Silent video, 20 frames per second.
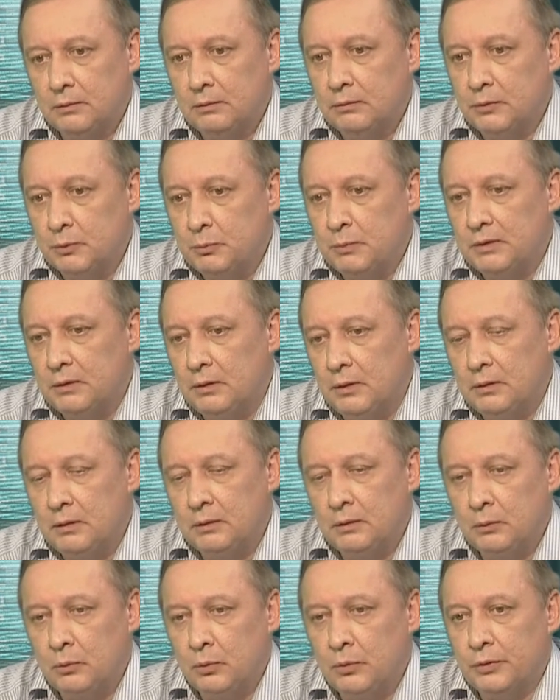Но смысл
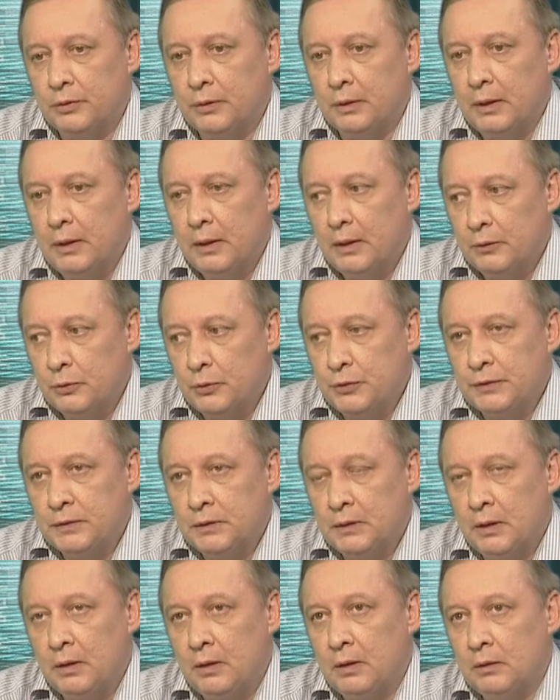один и тот же. То
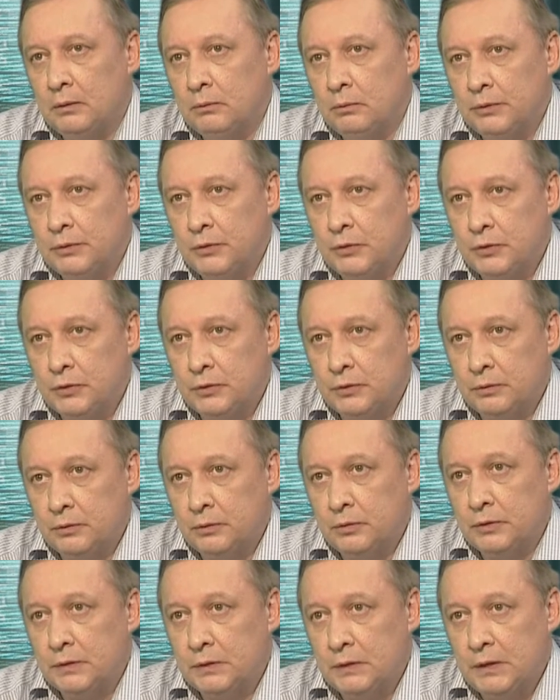есть на
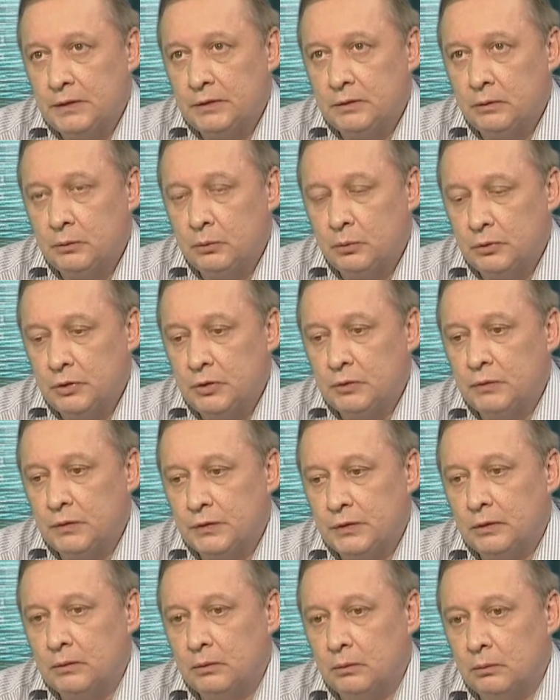
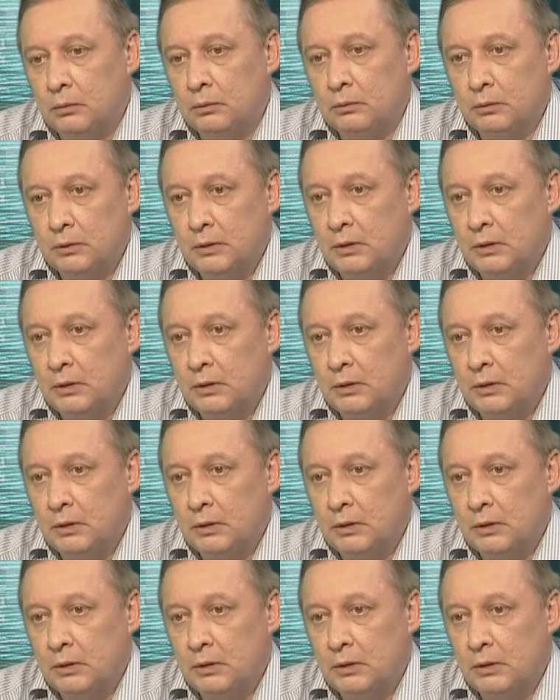2016-2020 год.